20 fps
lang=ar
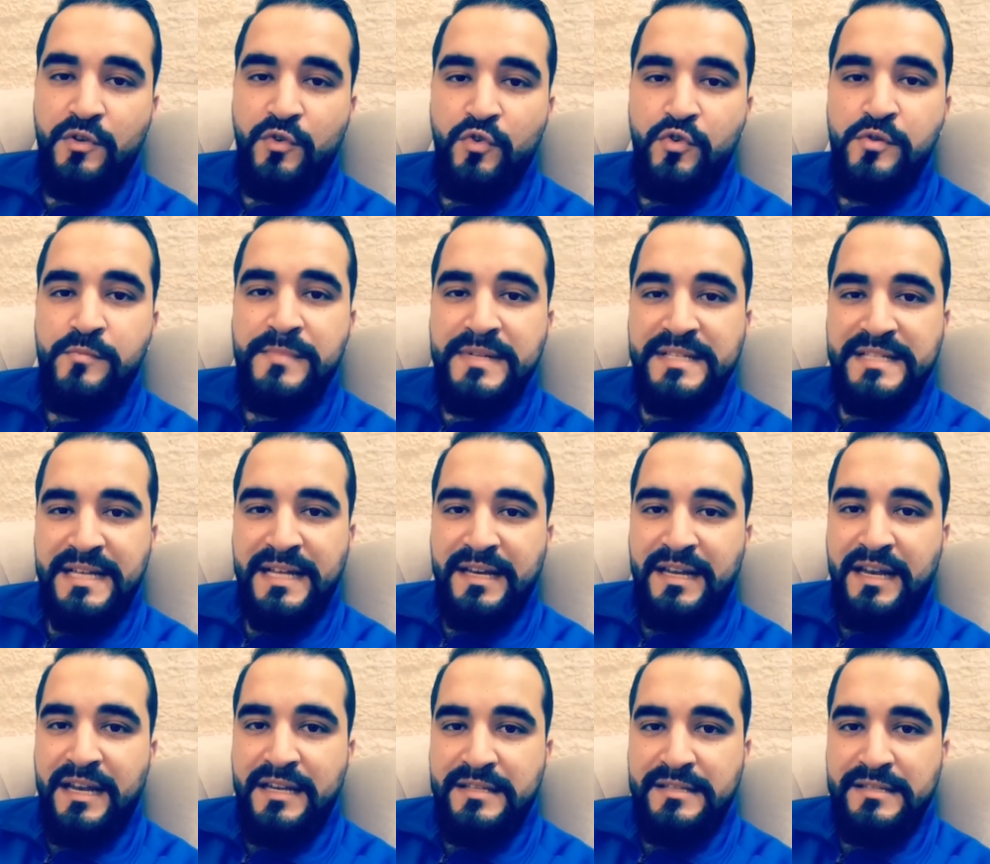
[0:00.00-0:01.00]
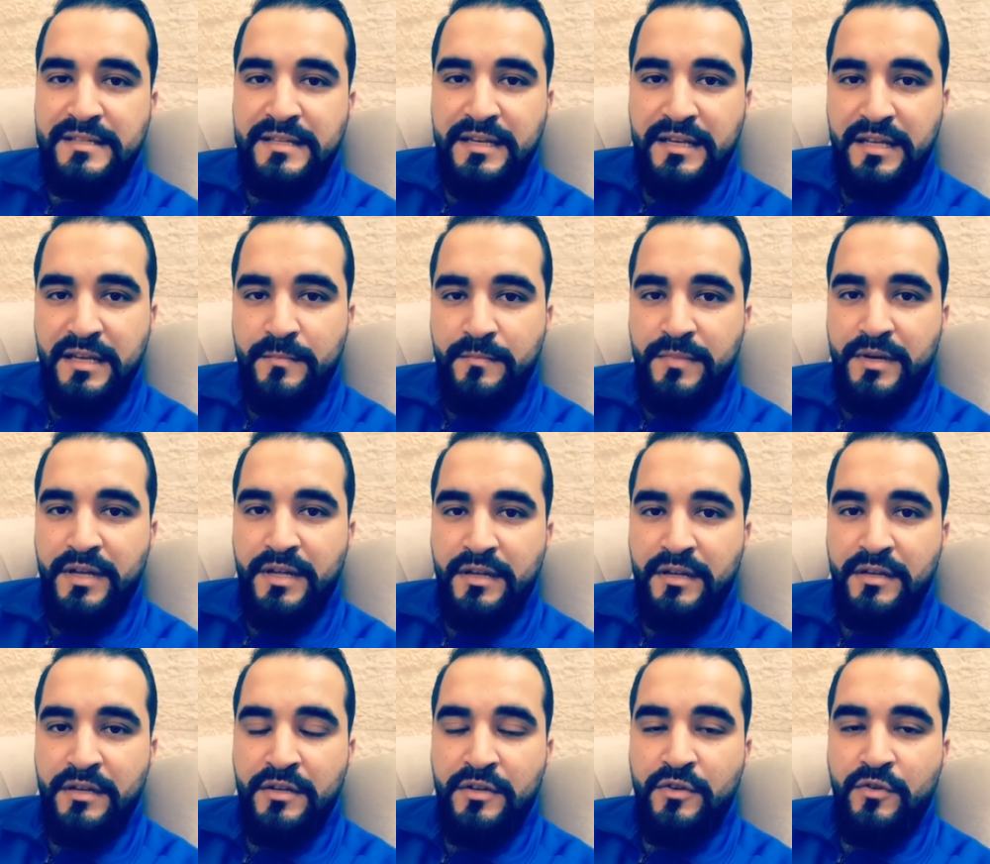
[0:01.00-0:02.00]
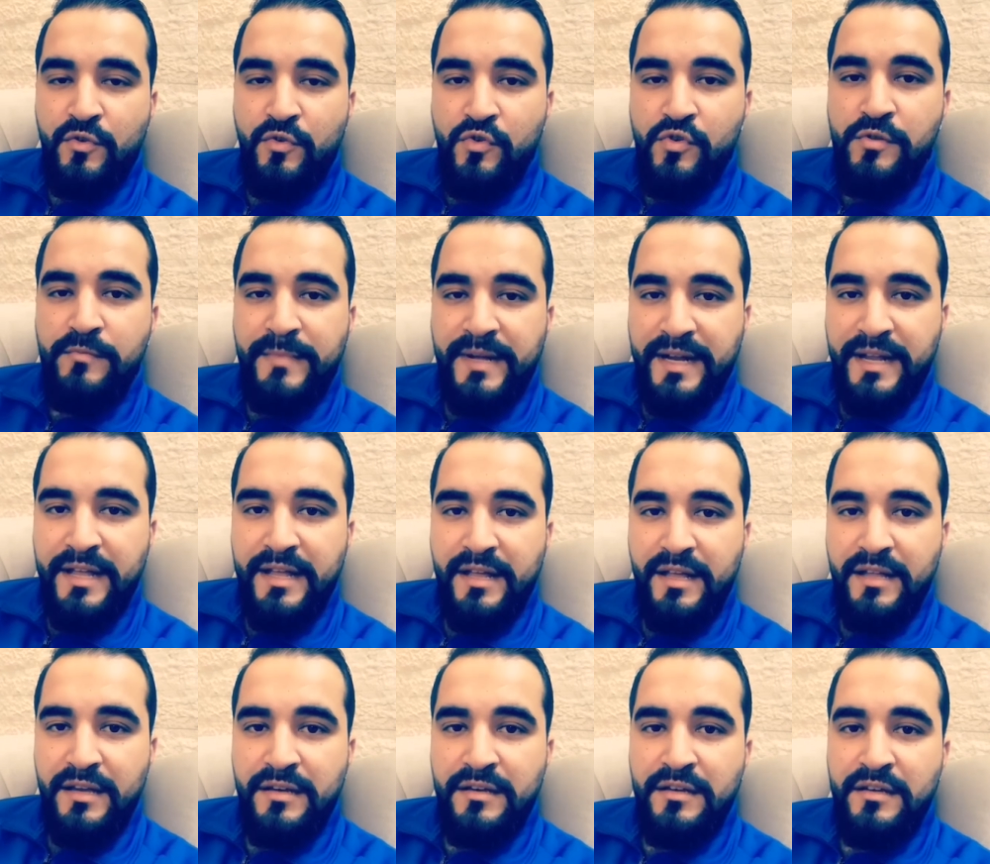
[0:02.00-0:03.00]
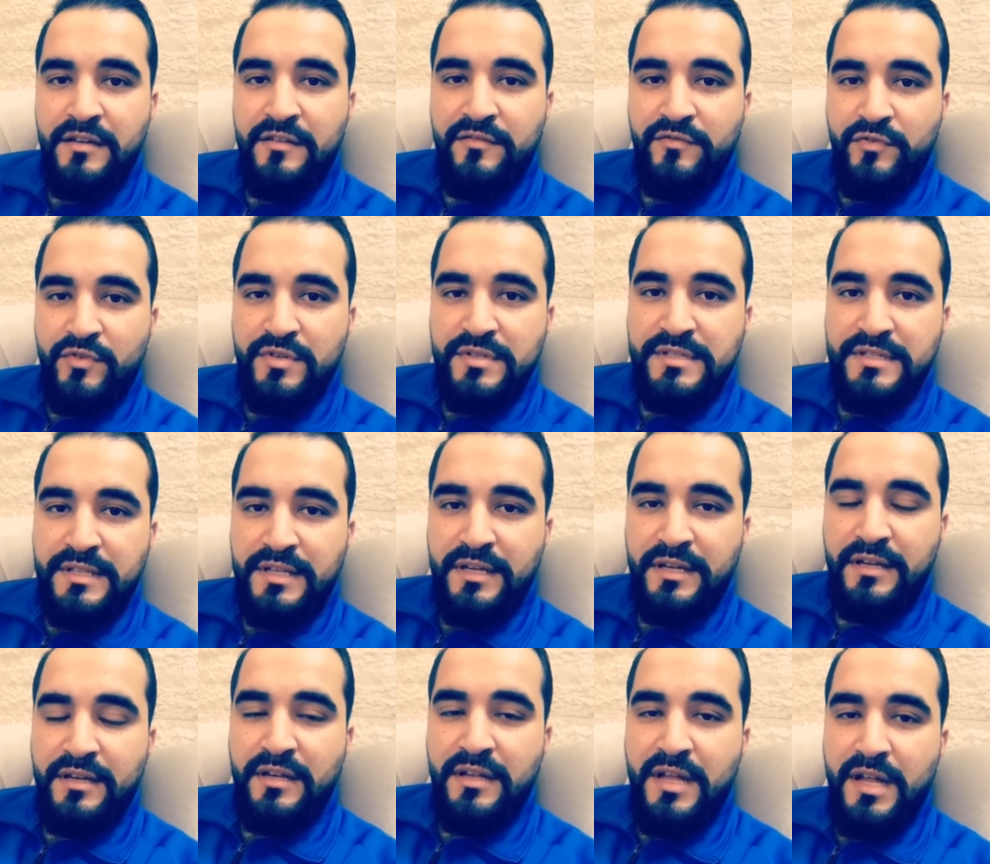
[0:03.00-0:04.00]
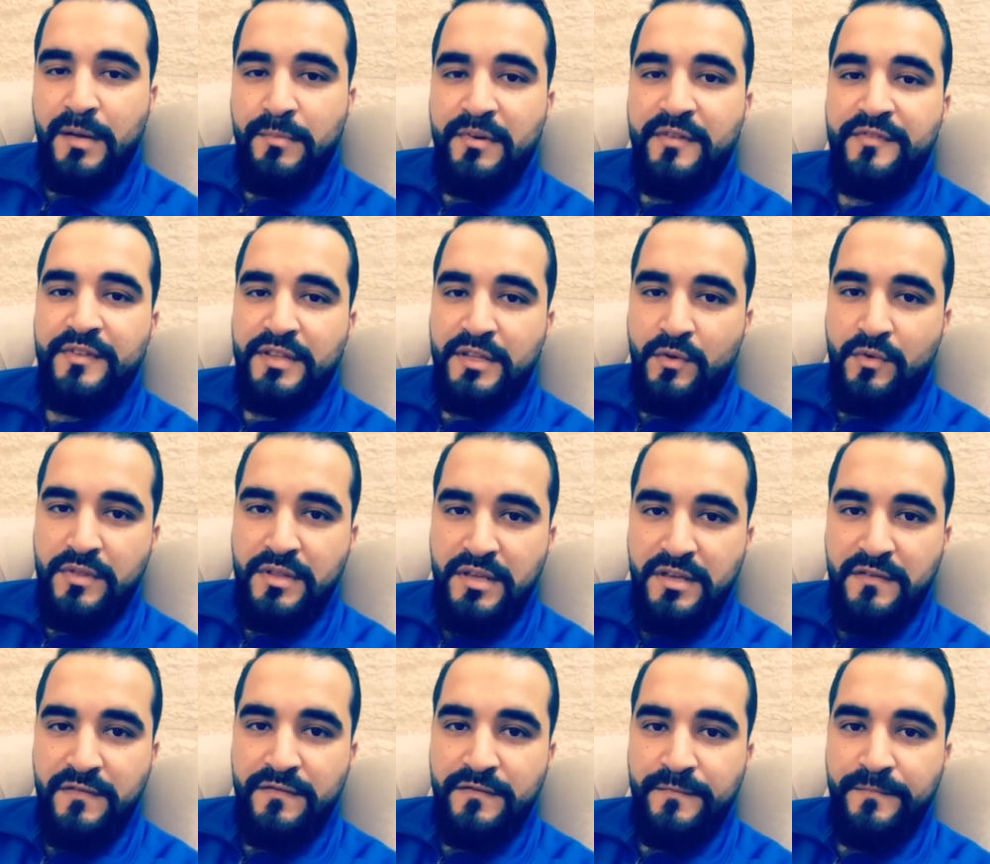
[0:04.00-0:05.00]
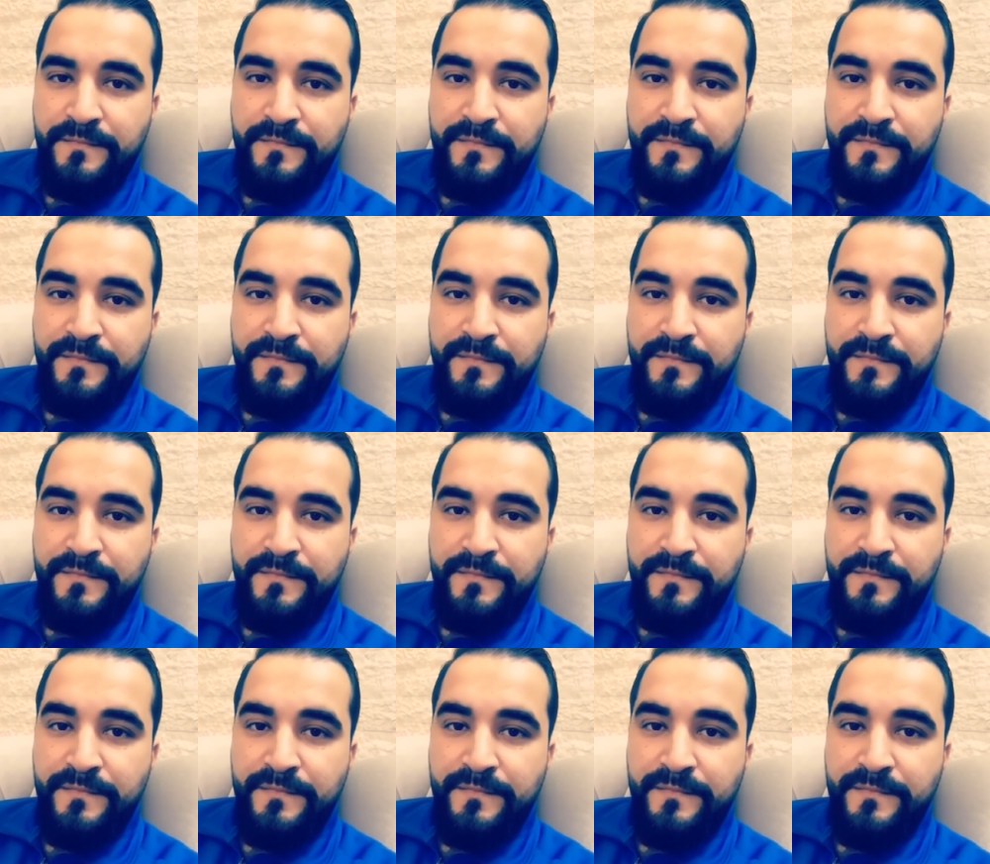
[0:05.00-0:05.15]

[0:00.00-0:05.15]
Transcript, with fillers: كل ما زاد عدد سنين الخبرة كل ما كان فرصتك أكبر في التوظيف